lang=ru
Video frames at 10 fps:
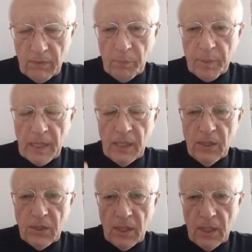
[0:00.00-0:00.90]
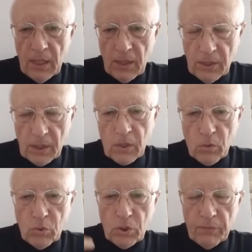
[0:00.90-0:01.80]
кровопролития и
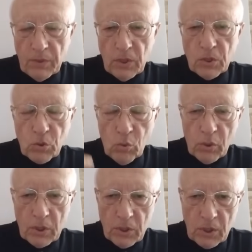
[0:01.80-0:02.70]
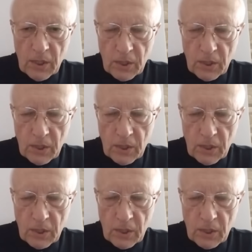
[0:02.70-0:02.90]
накручивание скорости,